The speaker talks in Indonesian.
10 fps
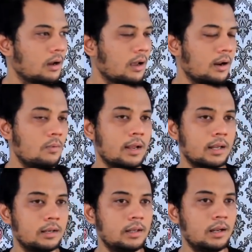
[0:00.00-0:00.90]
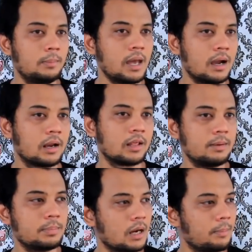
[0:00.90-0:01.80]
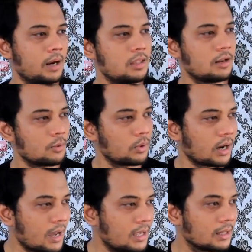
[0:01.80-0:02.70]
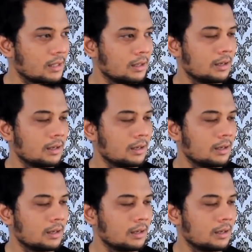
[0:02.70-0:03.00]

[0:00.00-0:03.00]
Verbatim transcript: Karena ular ini lebih agresif daripada jenis ular lain.